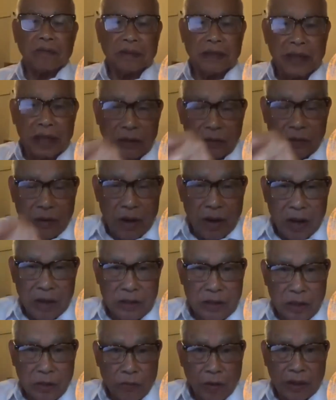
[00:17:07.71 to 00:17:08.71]
Chính
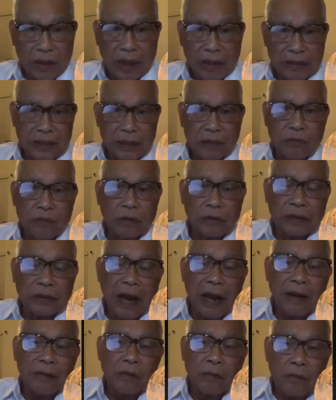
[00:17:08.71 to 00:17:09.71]
chính quyền kháng chiến của
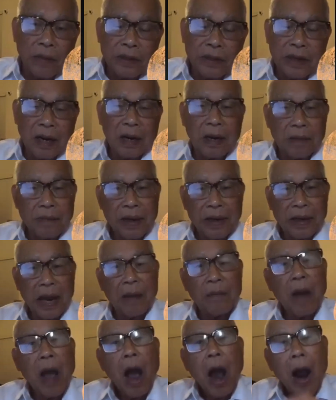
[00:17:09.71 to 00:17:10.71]
ta lúc bấy giờ ở miền
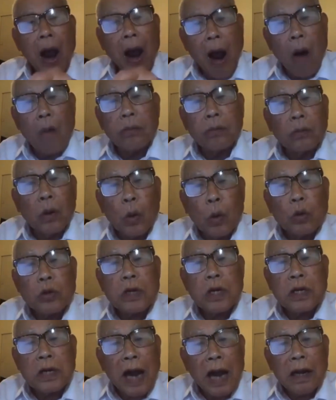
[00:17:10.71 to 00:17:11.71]
Nam không đủ
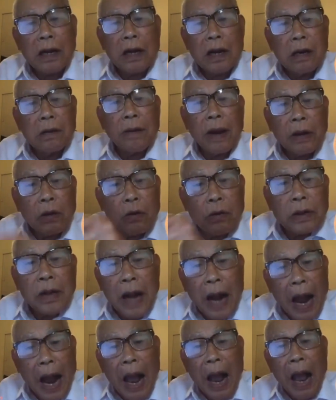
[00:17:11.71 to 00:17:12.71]
sức kháng cự, phải rút
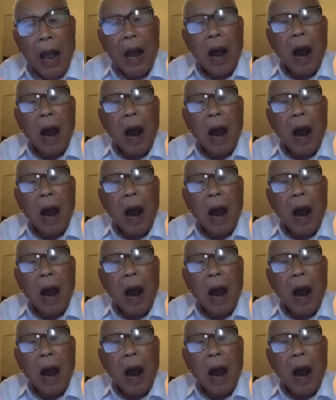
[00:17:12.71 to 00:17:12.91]
ra